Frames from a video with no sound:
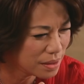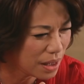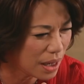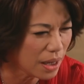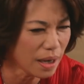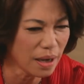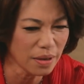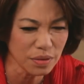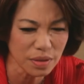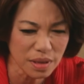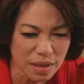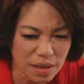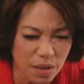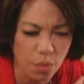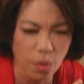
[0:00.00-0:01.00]
还还有一
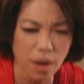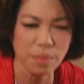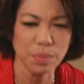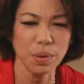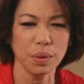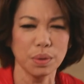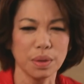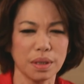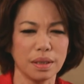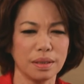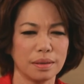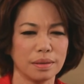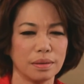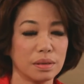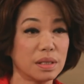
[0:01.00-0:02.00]
个更荒谬的，
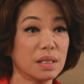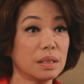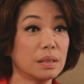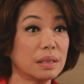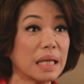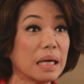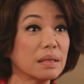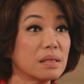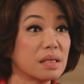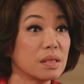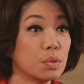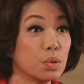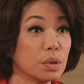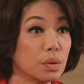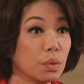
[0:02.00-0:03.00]
当
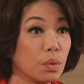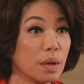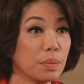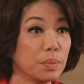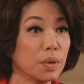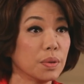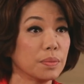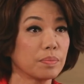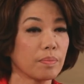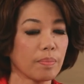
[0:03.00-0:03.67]
时觉得很荒谬。